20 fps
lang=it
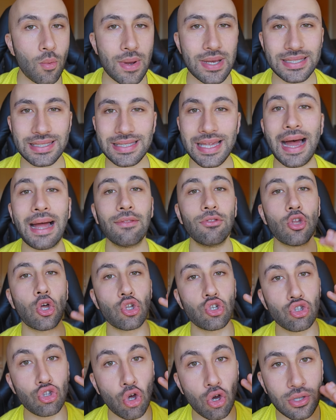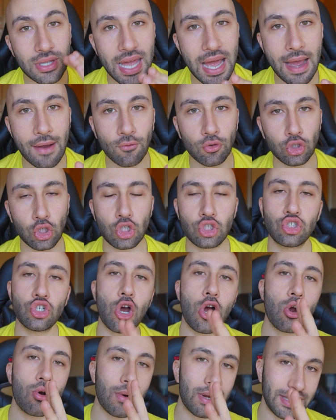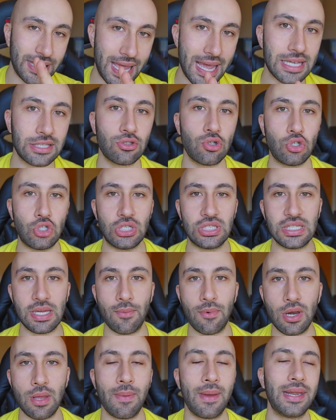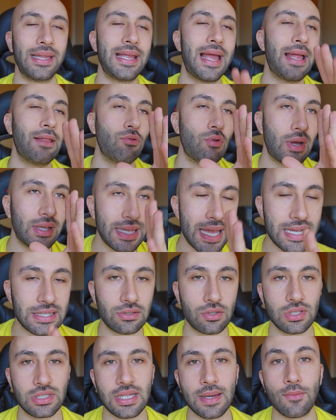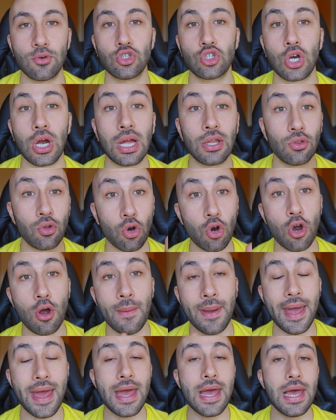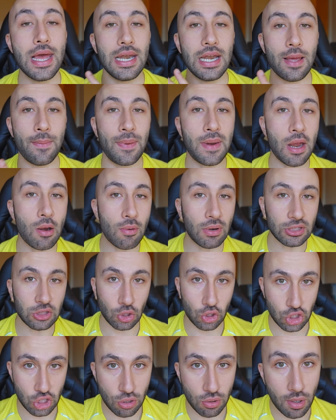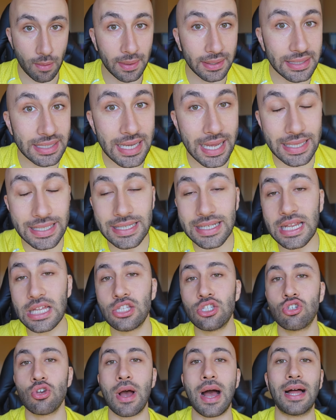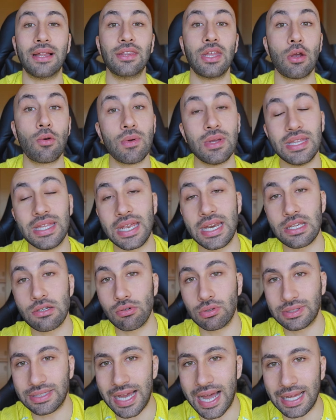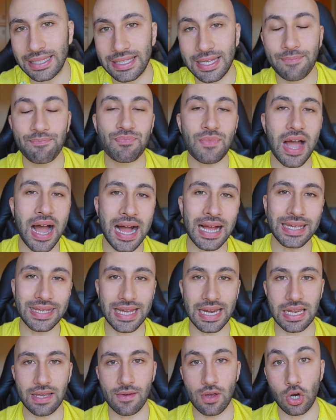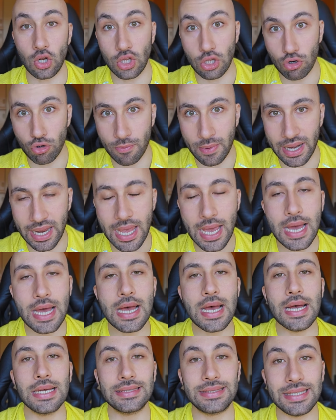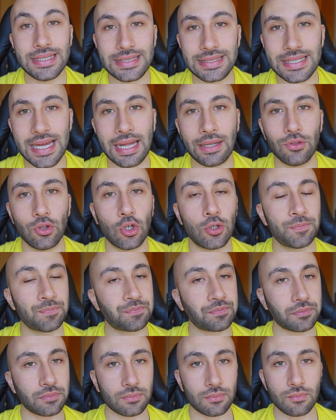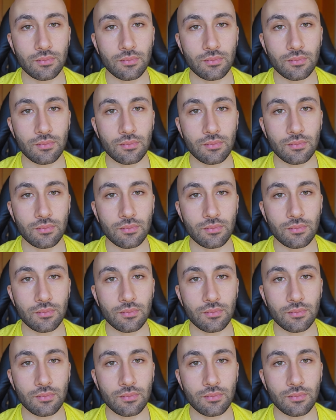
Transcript: quest'anno non ha avuto gioco, adesso ci stiamo riprendendo, adesso stiamo giocando come le prime 4-5 partite di inizio anno e quindi i risultati anche a livello di numeri si stanno,